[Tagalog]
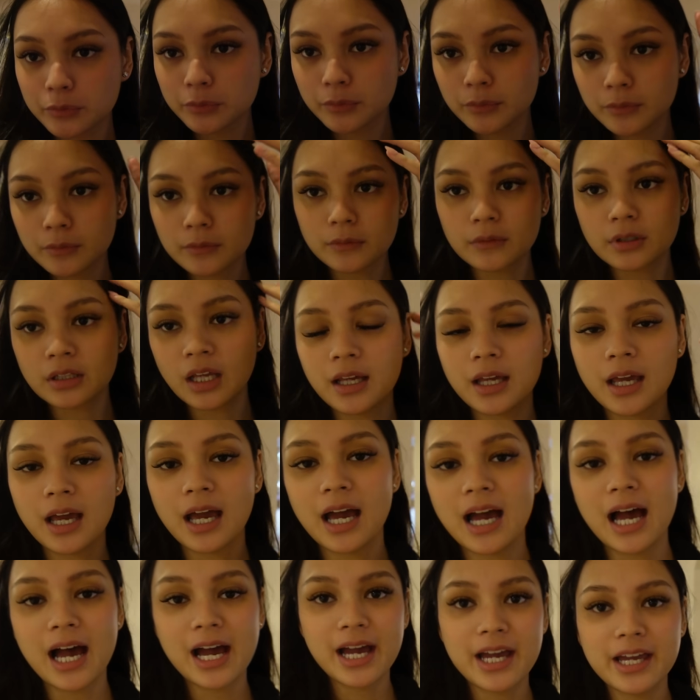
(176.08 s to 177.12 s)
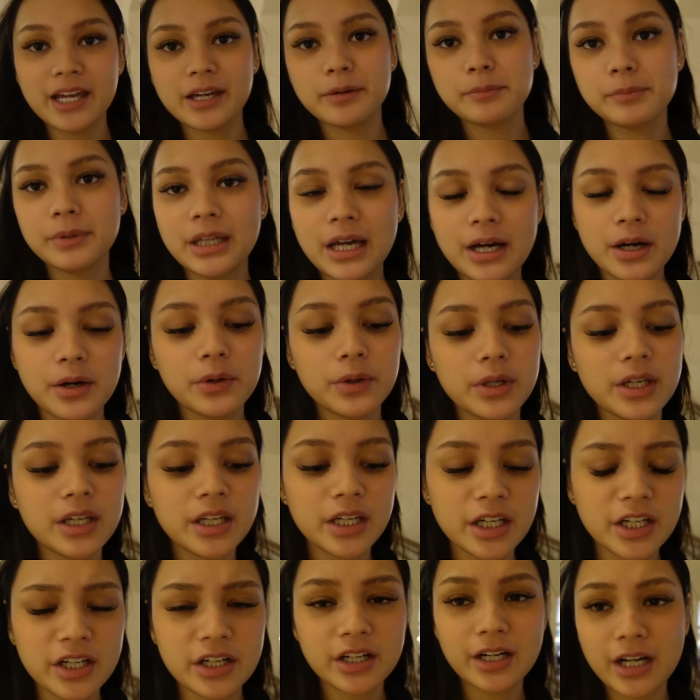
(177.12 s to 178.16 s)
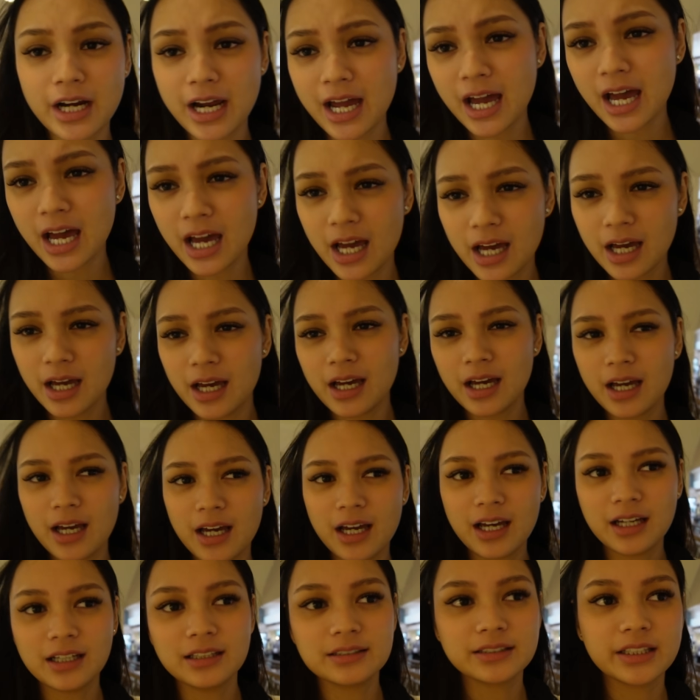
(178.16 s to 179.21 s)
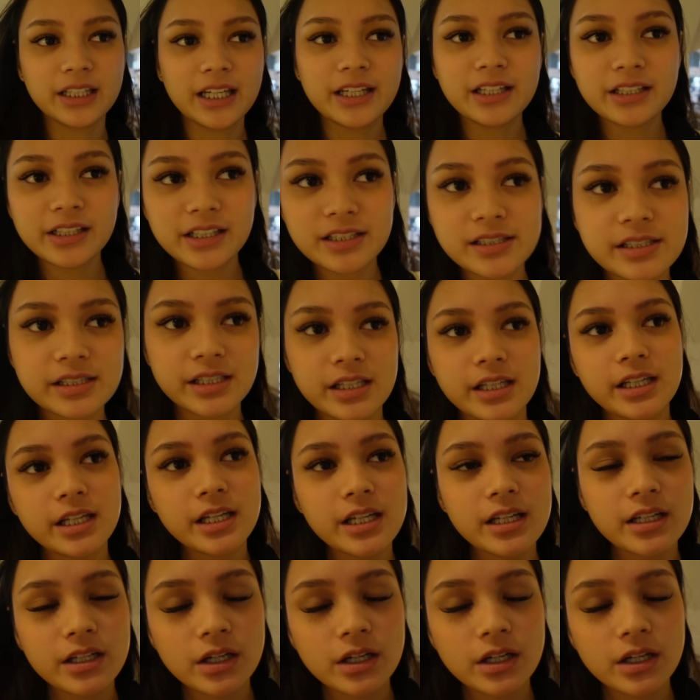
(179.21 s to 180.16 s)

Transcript: So, I accidentally filmed in slow motion again, kaya